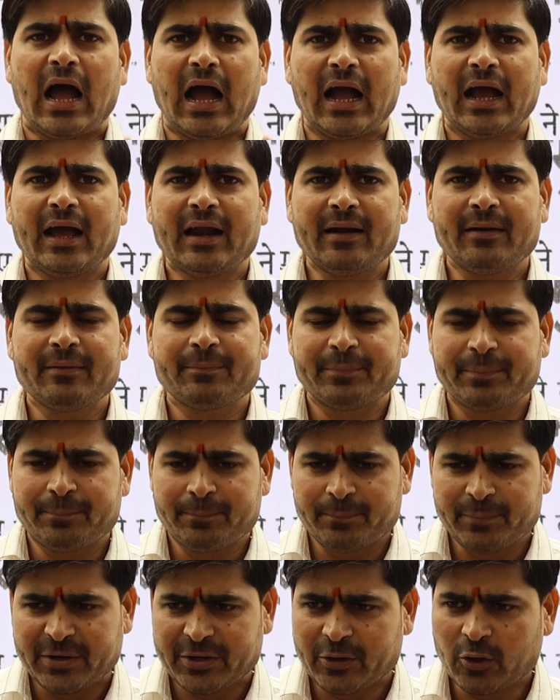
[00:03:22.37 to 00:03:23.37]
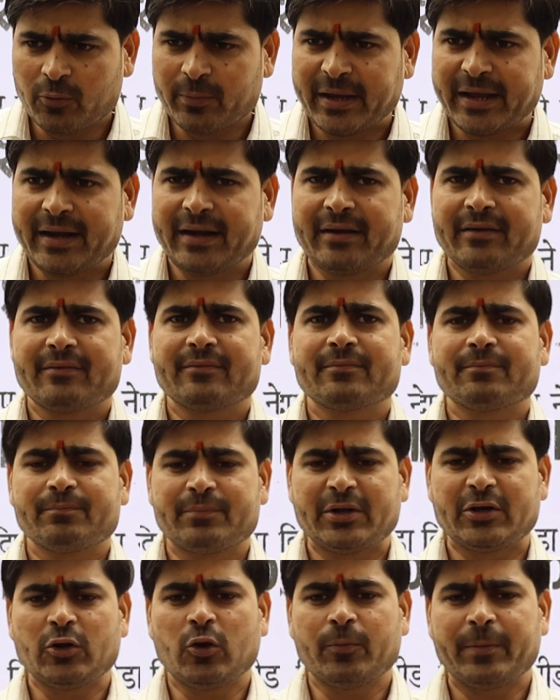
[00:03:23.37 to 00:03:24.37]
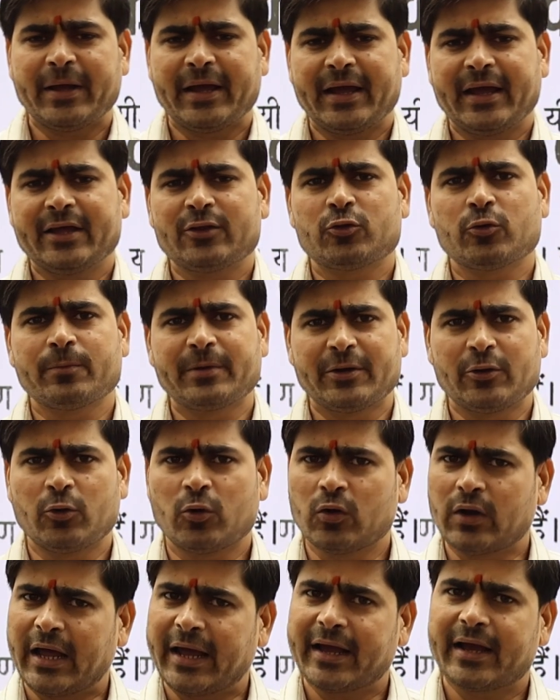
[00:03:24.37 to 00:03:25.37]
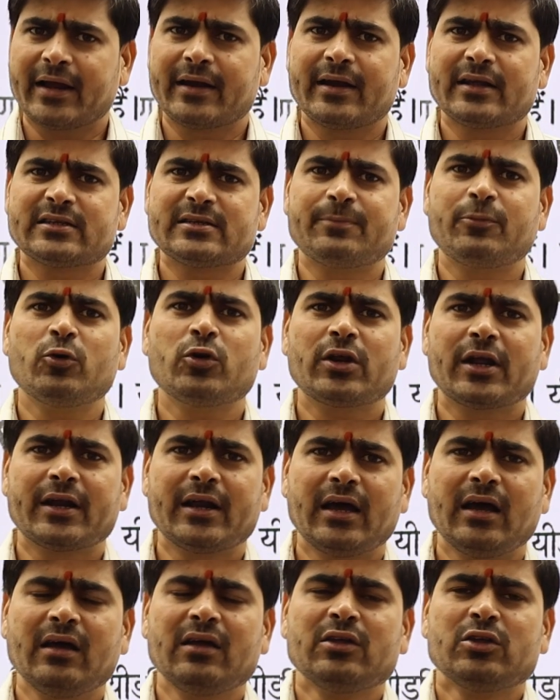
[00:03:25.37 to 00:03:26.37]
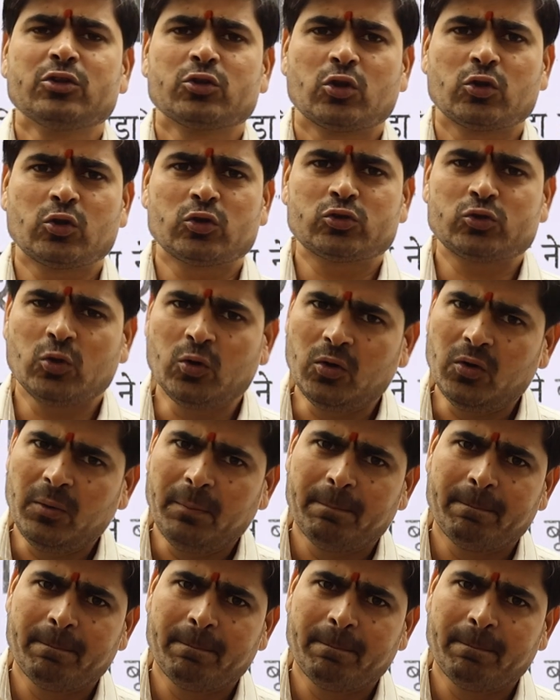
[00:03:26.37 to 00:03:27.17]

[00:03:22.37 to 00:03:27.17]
अगर वीडियो में वीडियो पे हैं तो वीडियो को लाइक करना सपोर्ट करना तो दोस्तों